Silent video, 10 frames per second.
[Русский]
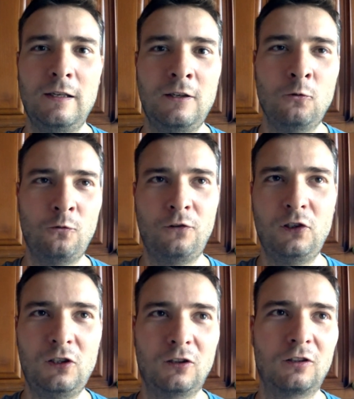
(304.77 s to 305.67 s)
и
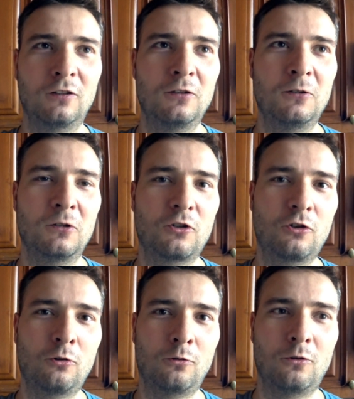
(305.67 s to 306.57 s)
увидит,
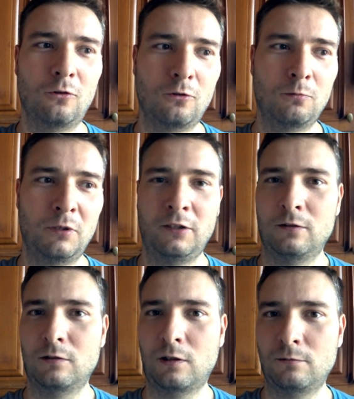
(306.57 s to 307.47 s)
что,
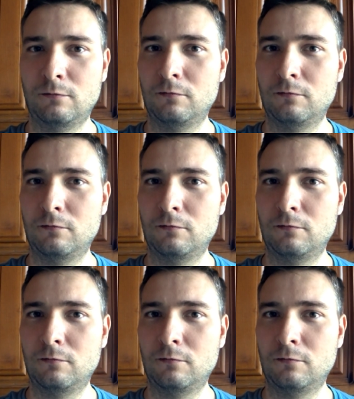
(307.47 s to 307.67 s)
блин, там,